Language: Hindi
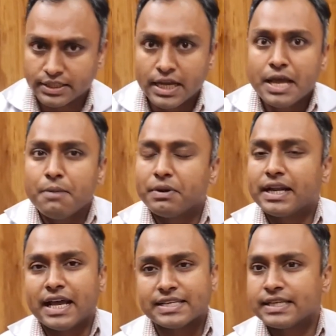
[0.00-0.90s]
थी पर
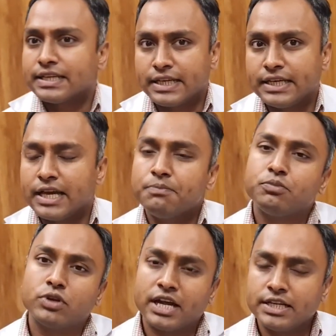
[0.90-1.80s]
ऐसा नहीं है
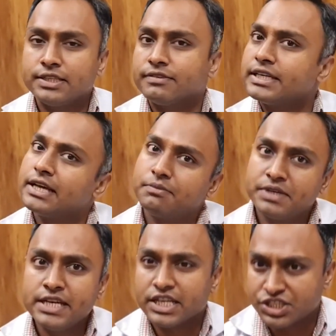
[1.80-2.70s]
पुरानी दवाइयाँ
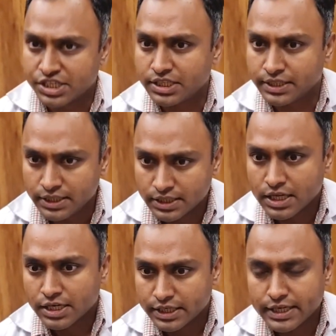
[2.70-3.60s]
भी अच्छी थी
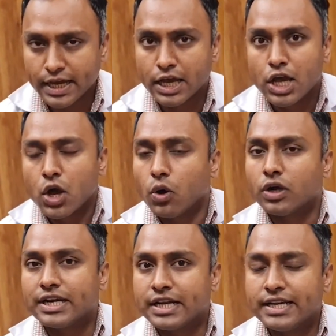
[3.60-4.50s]
ठीक है और
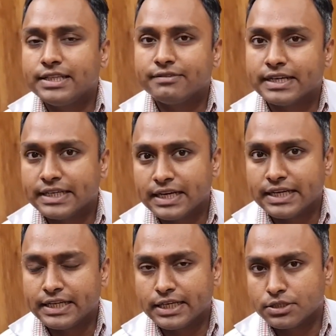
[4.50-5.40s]
नई दवाइयाँ
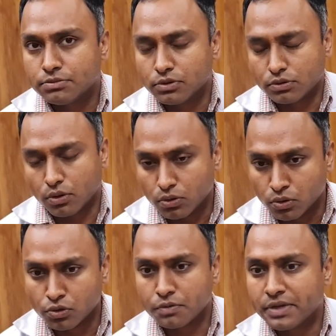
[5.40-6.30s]
लेने के
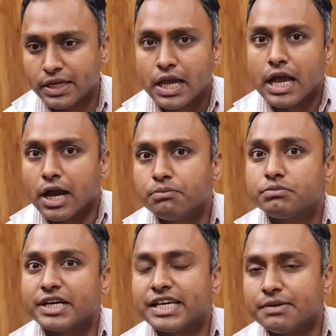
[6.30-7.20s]
होड़ में हम
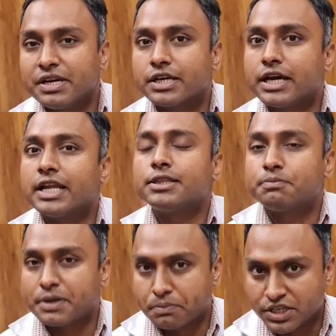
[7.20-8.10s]
कहीं की बार गलत
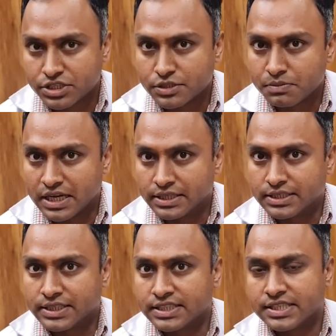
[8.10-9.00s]
प्रिपरेशन बना
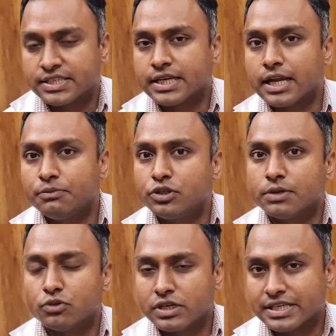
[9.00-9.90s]
देते हैं जैसे
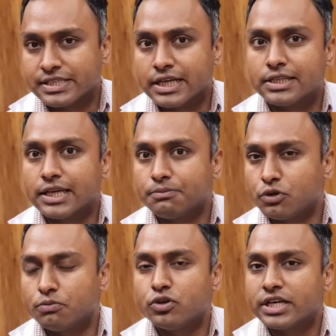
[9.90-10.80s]
सालब्यूटामोल के साथ एक
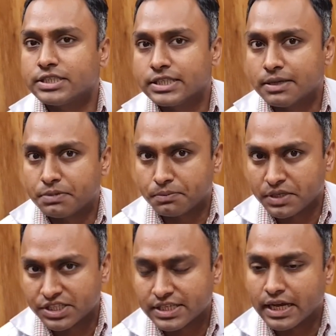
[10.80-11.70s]
ब्रोमोहेक्जिन का
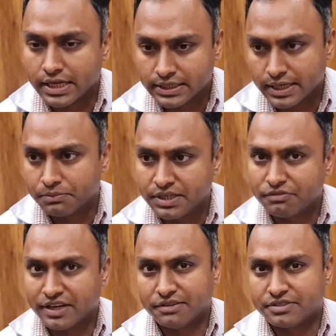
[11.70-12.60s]
प्रिपरेशन आया था अभी
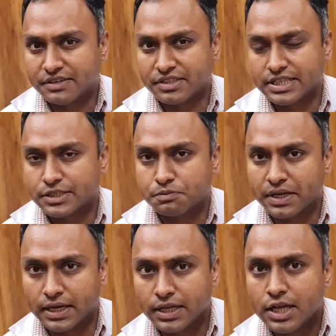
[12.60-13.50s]
फाइव सेवन ईयर्स
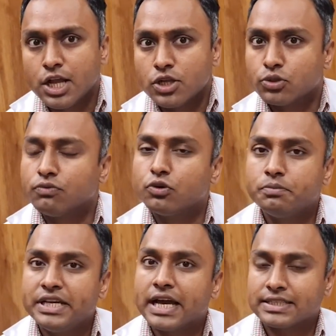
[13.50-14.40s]
पहले तो वो
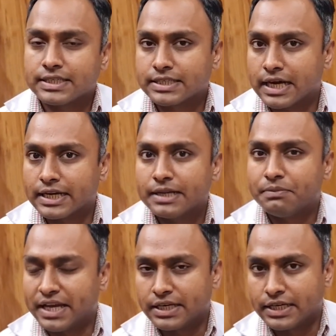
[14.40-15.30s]
भी आज सरकार ने
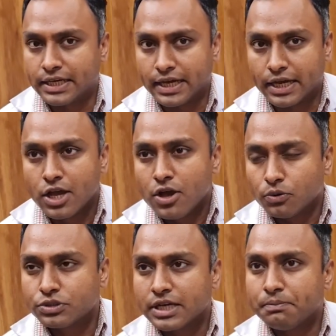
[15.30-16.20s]
बैन किया है
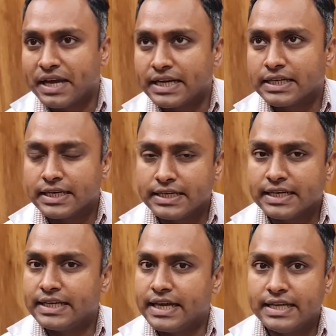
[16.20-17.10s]
उसका बैन करने का
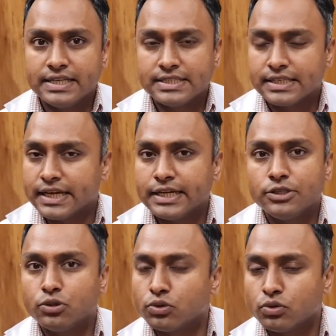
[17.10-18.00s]
यही रीज़न है कि
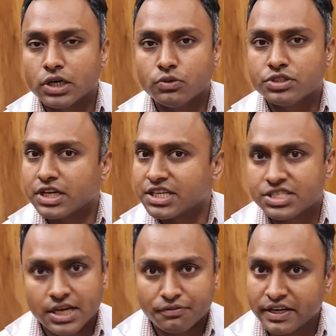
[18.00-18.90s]
दोनों का कुछ
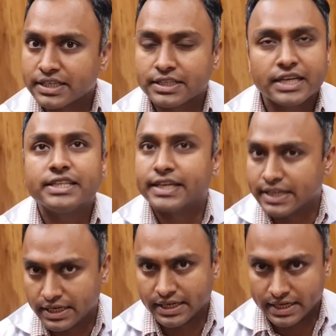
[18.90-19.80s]
अच्छा इफेक्ट नहीं
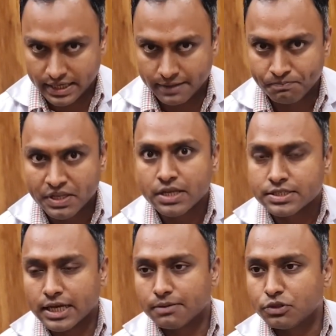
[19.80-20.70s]
देखा गया है
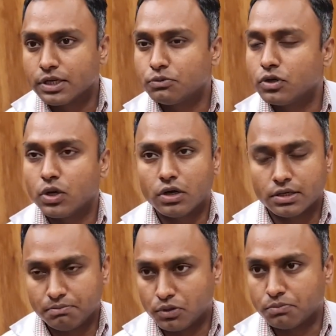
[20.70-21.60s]
सालब्यूटामोल और
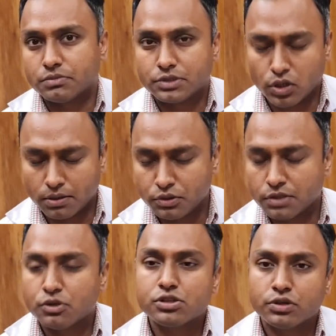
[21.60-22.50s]

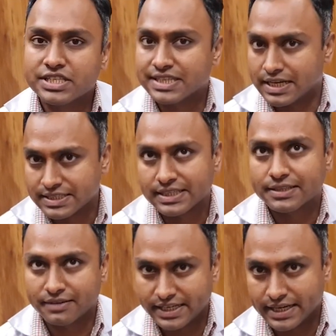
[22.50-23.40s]
सालब्यूटामोल थोड़ी सांस की
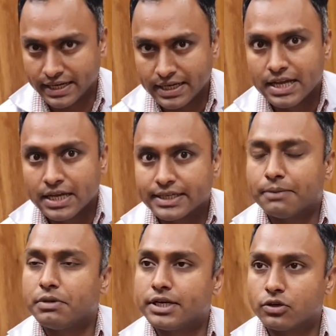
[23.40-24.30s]
दवाई है
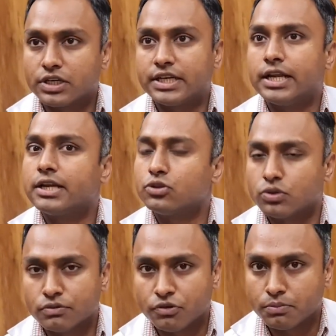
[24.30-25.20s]
टैबलेट और इनहेलर
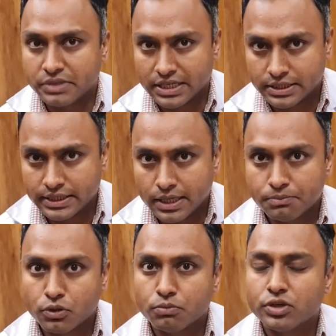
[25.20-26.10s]
दोनों फॉर्म में आती है
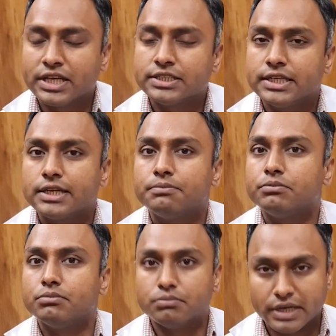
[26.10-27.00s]
ब्रोमोहेक्जिन एक
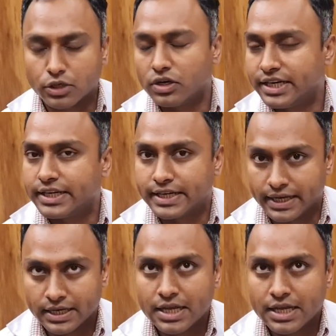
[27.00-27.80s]
माइकोलिटिक है